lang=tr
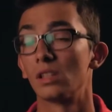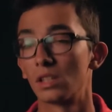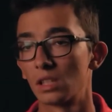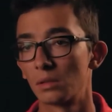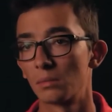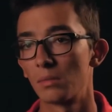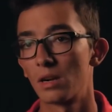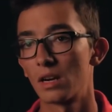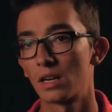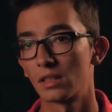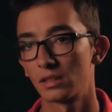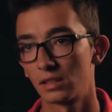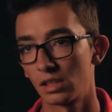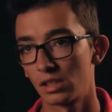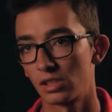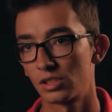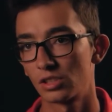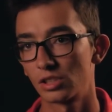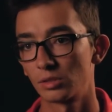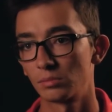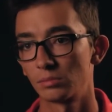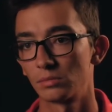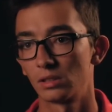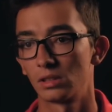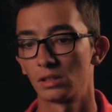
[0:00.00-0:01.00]
takım
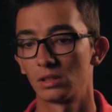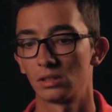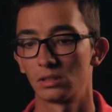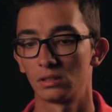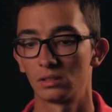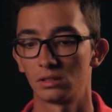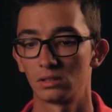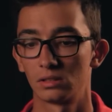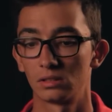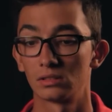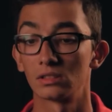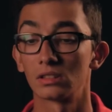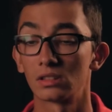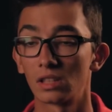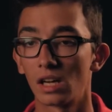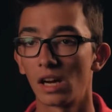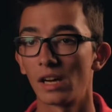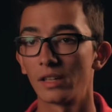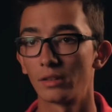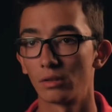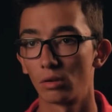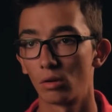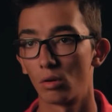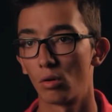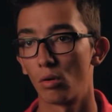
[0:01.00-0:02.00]
arkadaşlarım da daha
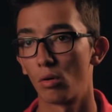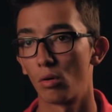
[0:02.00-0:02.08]
iyi